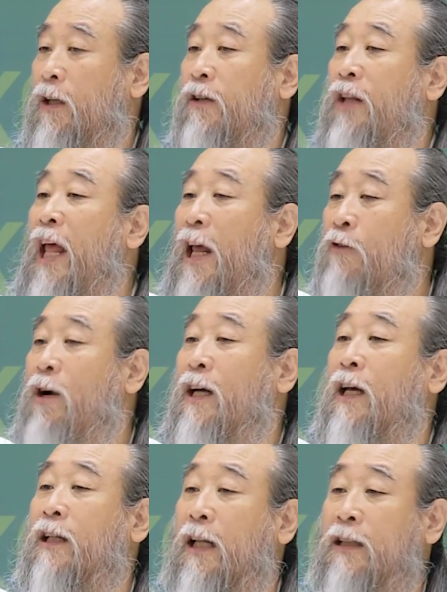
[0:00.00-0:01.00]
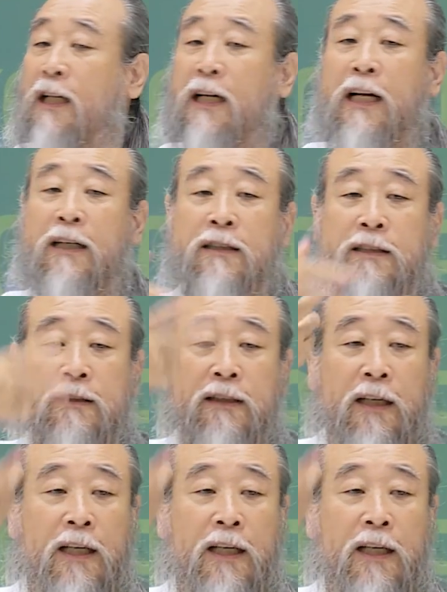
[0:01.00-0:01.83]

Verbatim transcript: 내놔야 된다라는